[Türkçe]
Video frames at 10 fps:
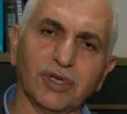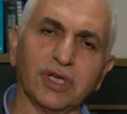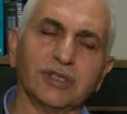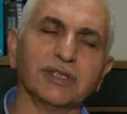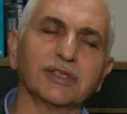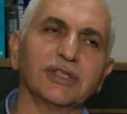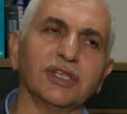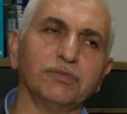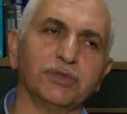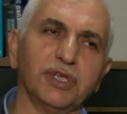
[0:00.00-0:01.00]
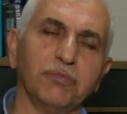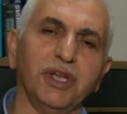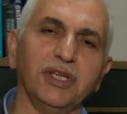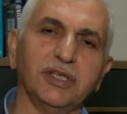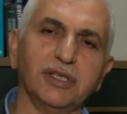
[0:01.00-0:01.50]
Yani nasıl geçmişte
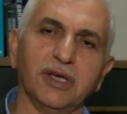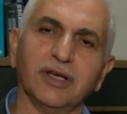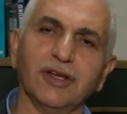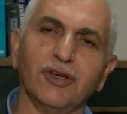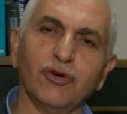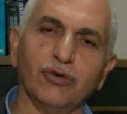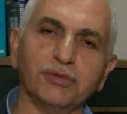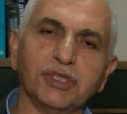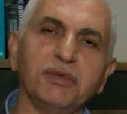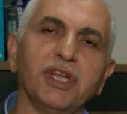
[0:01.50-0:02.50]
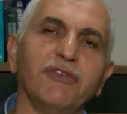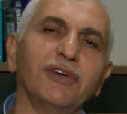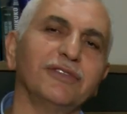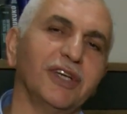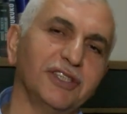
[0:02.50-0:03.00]
belediyede önümüze bir
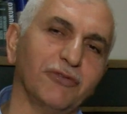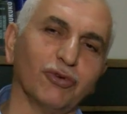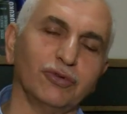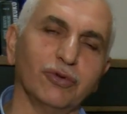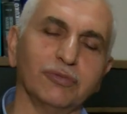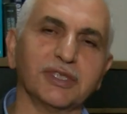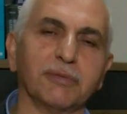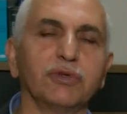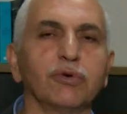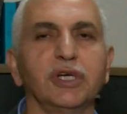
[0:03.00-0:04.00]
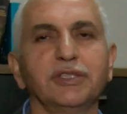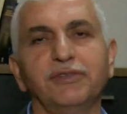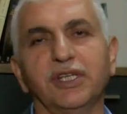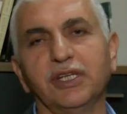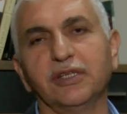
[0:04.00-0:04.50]
hedef koyduğumuz zaman o
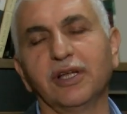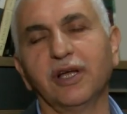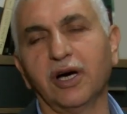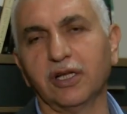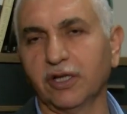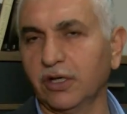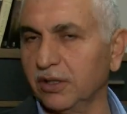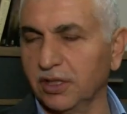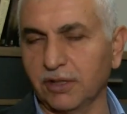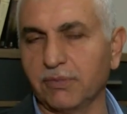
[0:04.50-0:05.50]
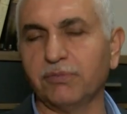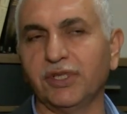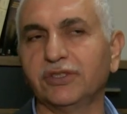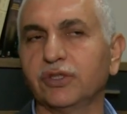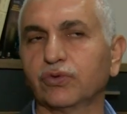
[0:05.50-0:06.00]
hedefleri Allah'a Allah'ıma
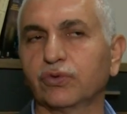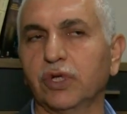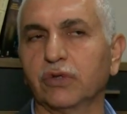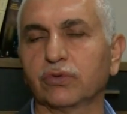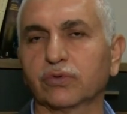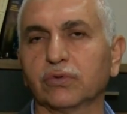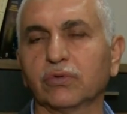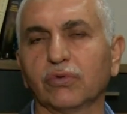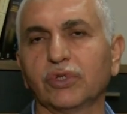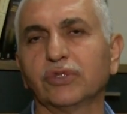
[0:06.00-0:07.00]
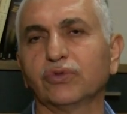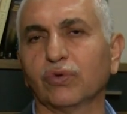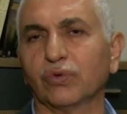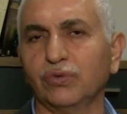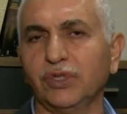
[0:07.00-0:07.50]
binlerce şükürler olsun. Onların
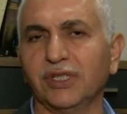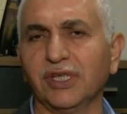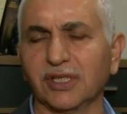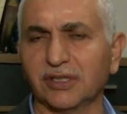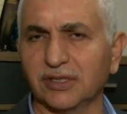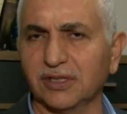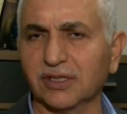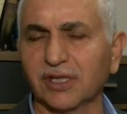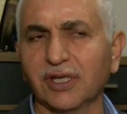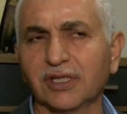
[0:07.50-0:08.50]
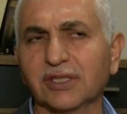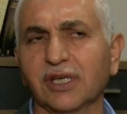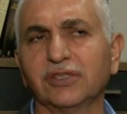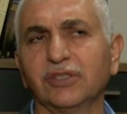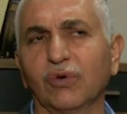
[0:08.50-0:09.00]
çoğunu yerine getirdik.
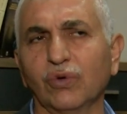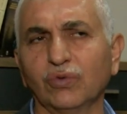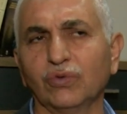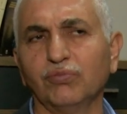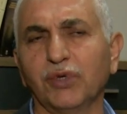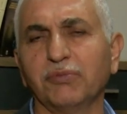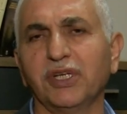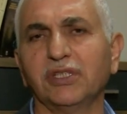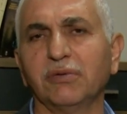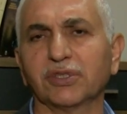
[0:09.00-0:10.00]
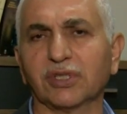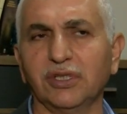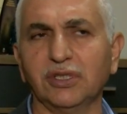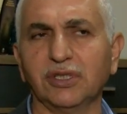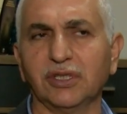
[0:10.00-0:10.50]
Sadece o gün ben belediye
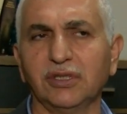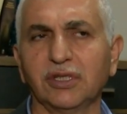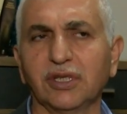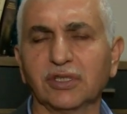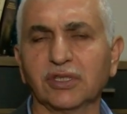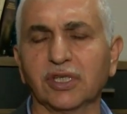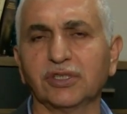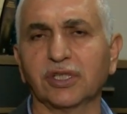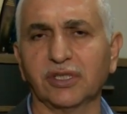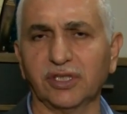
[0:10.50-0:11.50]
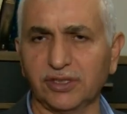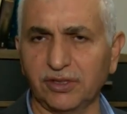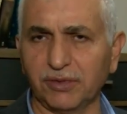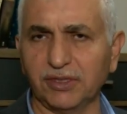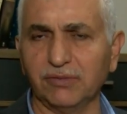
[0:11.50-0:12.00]
başkanı iken
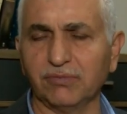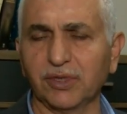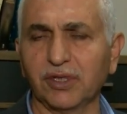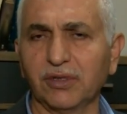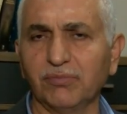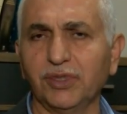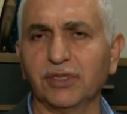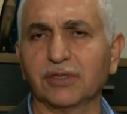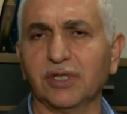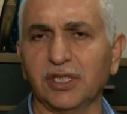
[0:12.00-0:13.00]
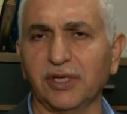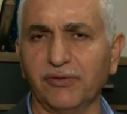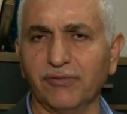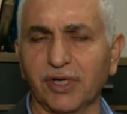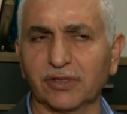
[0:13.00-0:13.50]
gerçekleştirmediğim bir
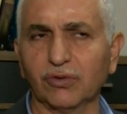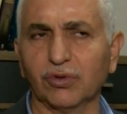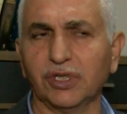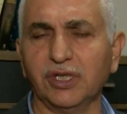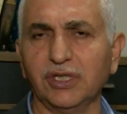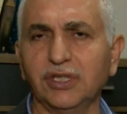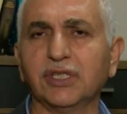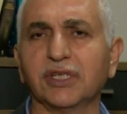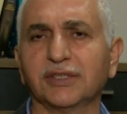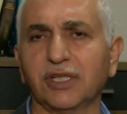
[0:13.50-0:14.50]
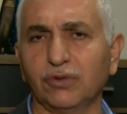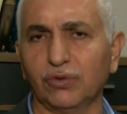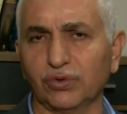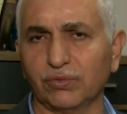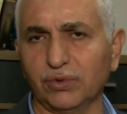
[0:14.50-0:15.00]
hedefim vardı. O da neydi? Kentsel
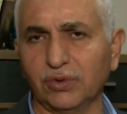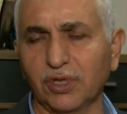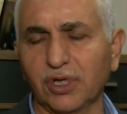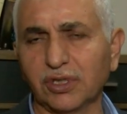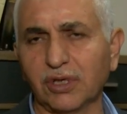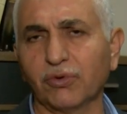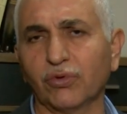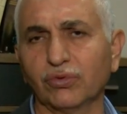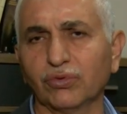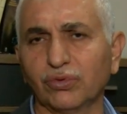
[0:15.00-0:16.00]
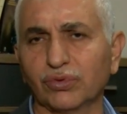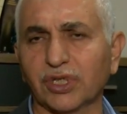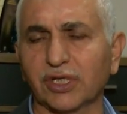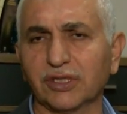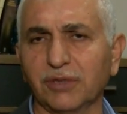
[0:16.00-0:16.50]
dönüşümdü. Tabii o günkü
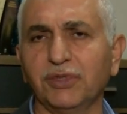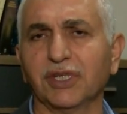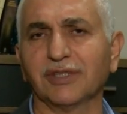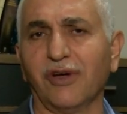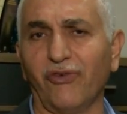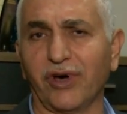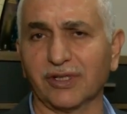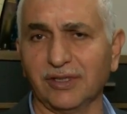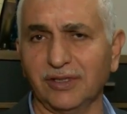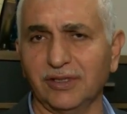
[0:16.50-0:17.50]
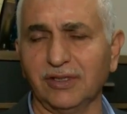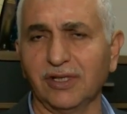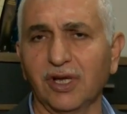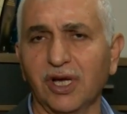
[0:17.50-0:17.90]
şartlar biraz daha farklıydı.